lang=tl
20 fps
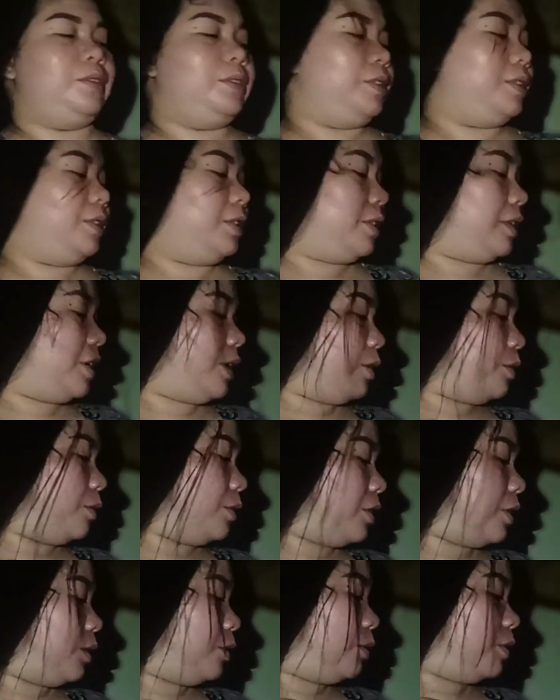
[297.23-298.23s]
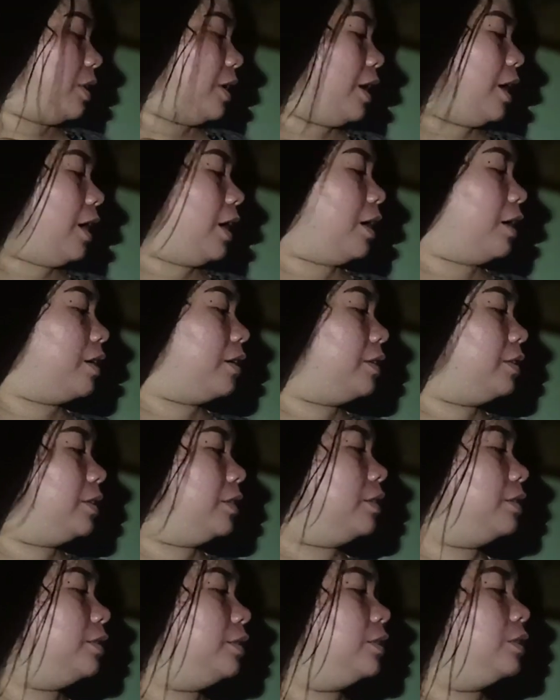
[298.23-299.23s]
Ganun, ganun lang.
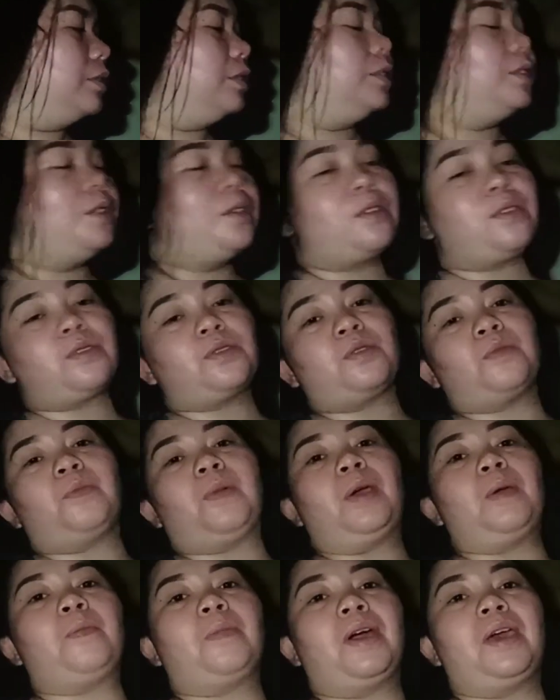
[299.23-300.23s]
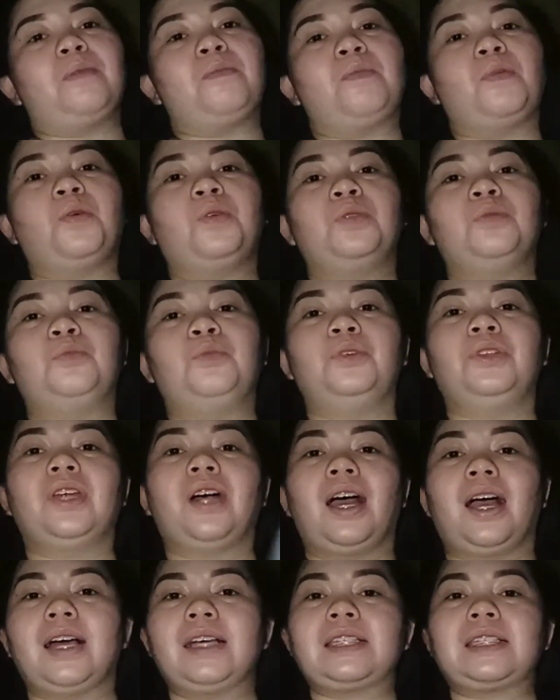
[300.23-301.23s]
So, pay-pay mode muna ang
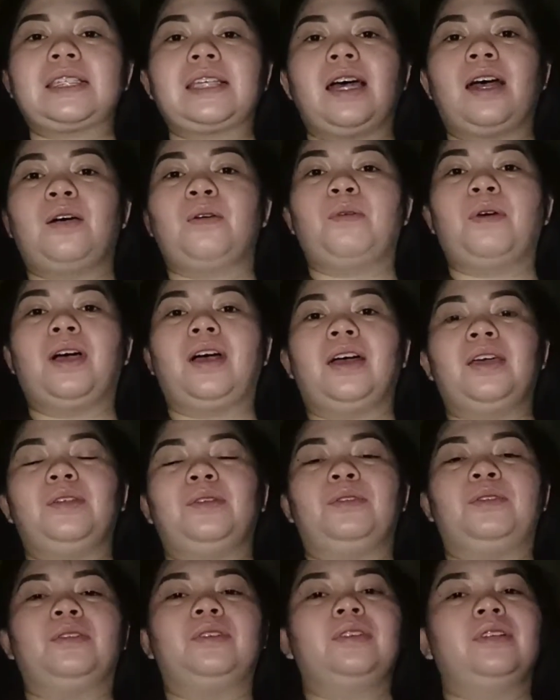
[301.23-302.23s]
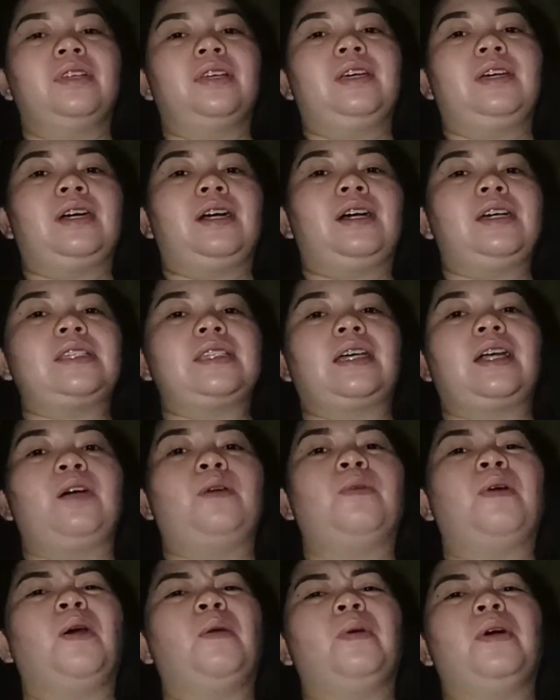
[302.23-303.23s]
asawa, no? Kasi
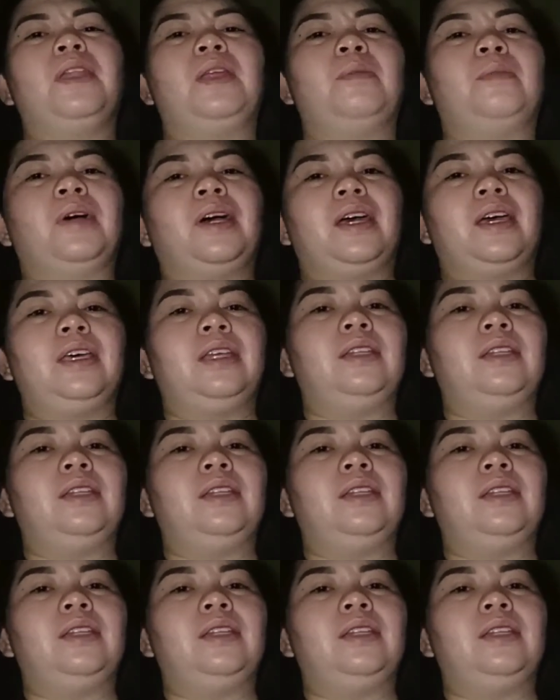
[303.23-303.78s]
kawawa naman.